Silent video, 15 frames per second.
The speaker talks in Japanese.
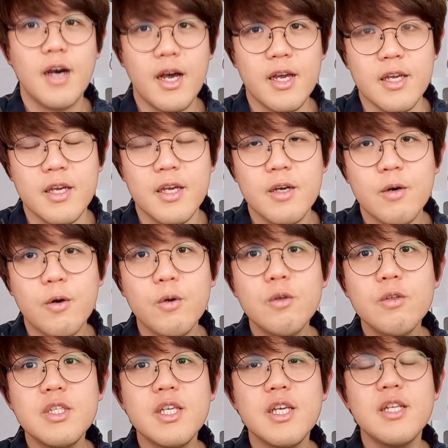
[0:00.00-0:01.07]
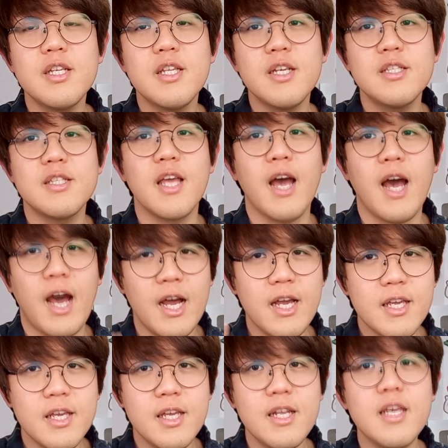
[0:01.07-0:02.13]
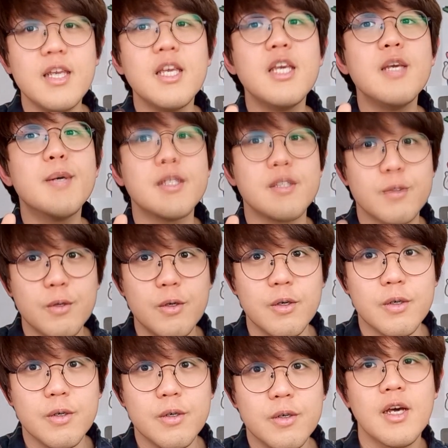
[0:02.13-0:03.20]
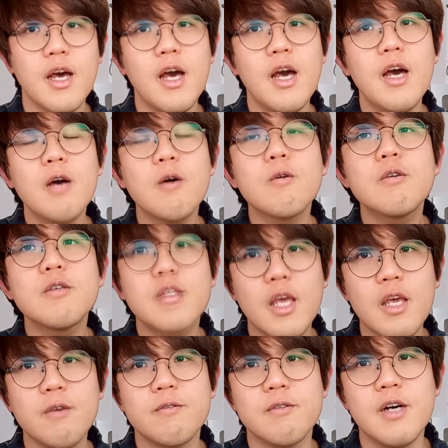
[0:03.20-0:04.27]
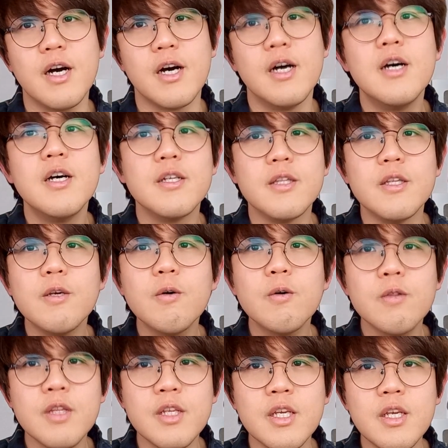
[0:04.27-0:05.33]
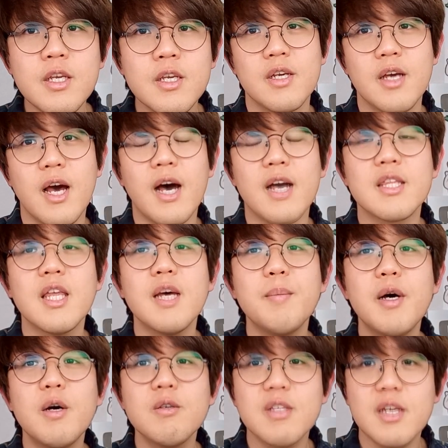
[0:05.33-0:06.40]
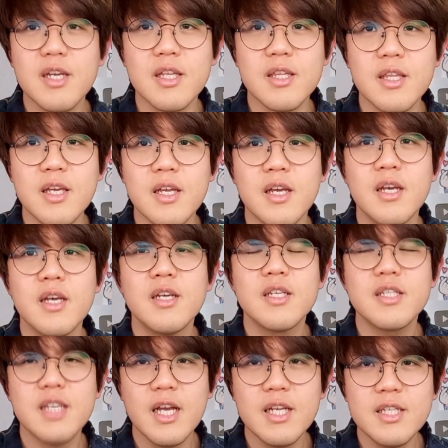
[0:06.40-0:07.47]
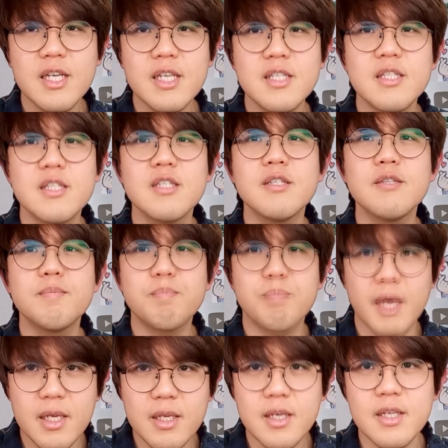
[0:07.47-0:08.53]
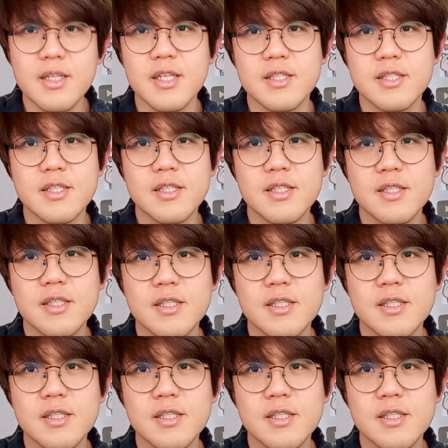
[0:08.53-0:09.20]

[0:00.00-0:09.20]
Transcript: はい。この事件に対してはっきり言いますと、韓国政府は日本に頭を下げて謝罪すべきです。